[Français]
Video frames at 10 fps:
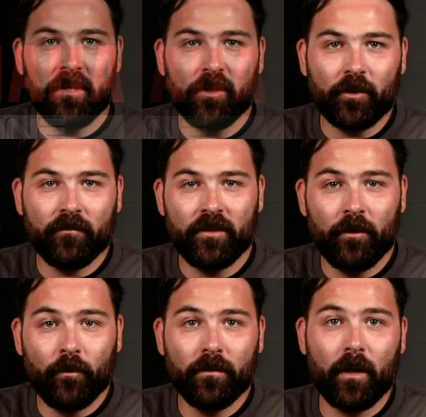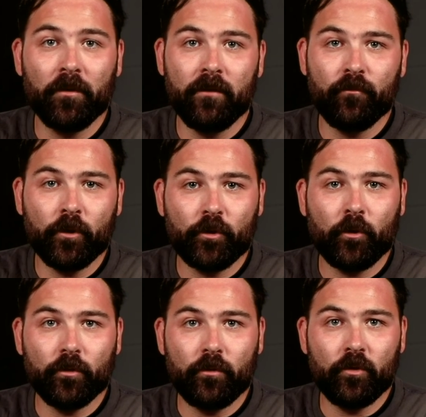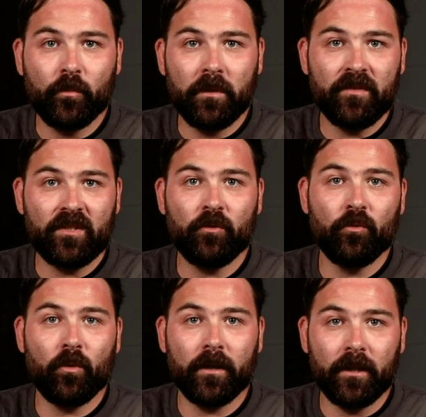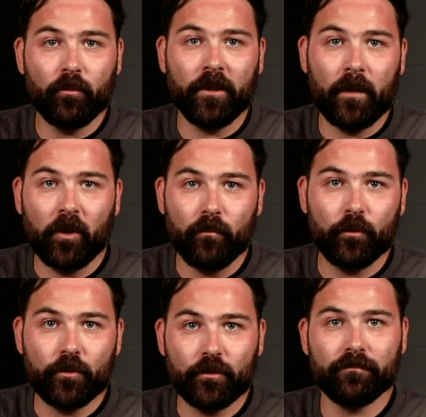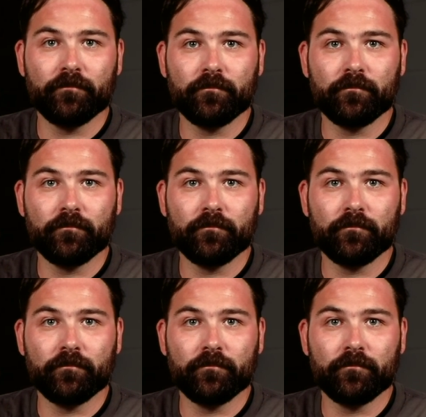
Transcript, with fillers: aimé notre vidéo, abonnez-vous à notre compte YouTube et visitez-nous en ligne pour en apprendre plus.